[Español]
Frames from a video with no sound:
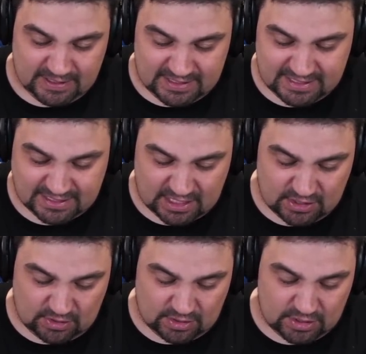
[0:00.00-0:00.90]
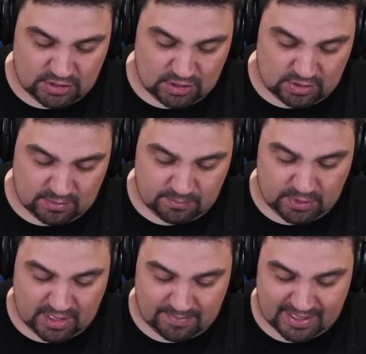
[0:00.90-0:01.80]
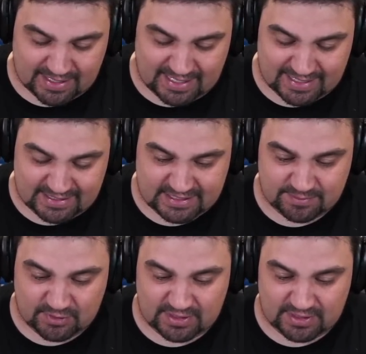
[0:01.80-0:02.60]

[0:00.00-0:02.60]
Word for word: Sí, señor, yo voy a hablar clarísimo